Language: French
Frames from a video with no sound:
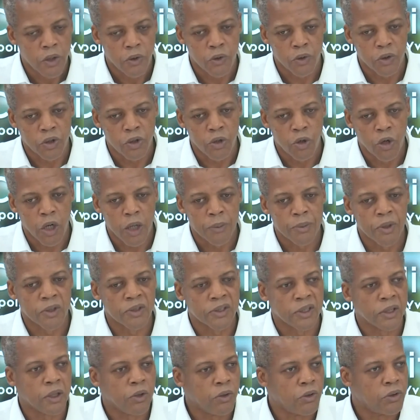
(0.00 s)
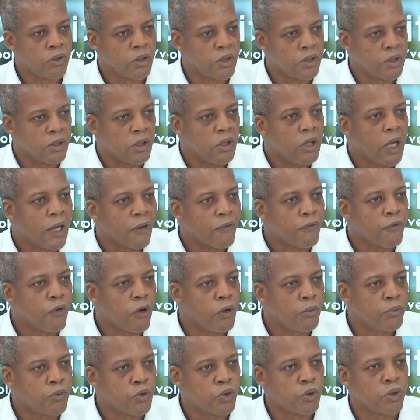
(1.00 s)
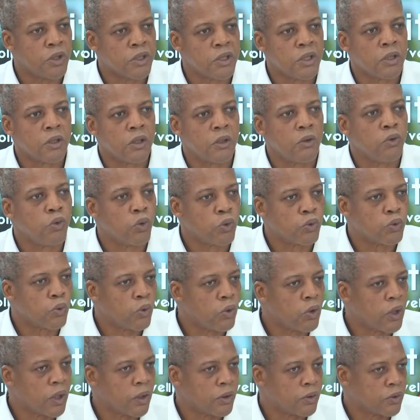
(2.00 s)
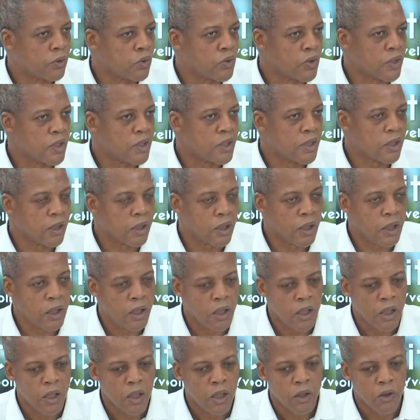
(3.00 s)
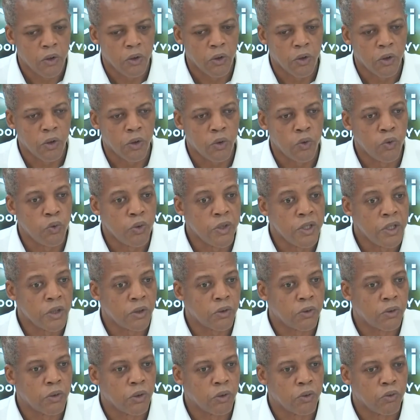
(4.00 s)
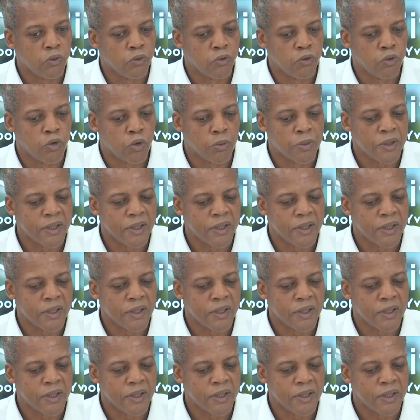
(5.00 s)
Donc il aura appartiendra de décider de la forme juridique qu'ils donneront à ce syndicat euh, unique que nous voulons.